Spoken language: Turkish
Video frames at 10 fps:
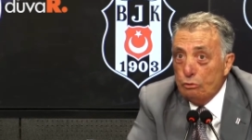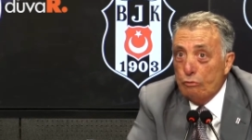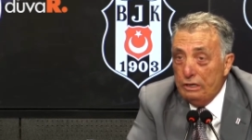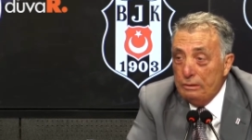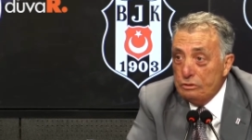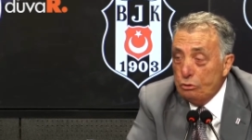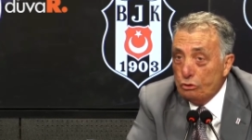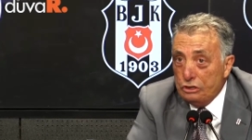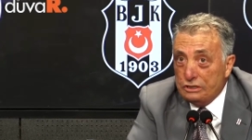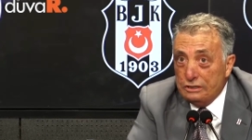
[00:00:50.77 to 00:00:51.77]
güvenimizi
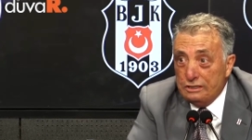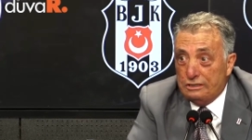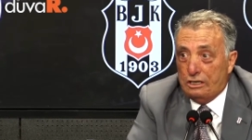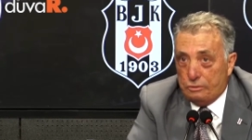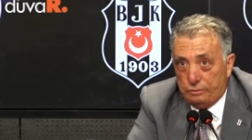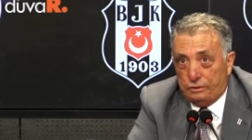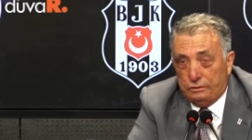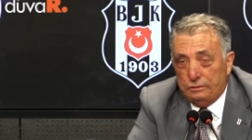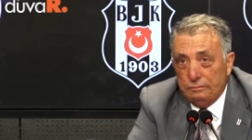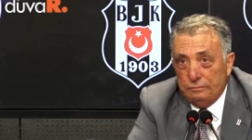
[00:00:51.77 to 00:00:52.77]
hocasının da sarsmıştır.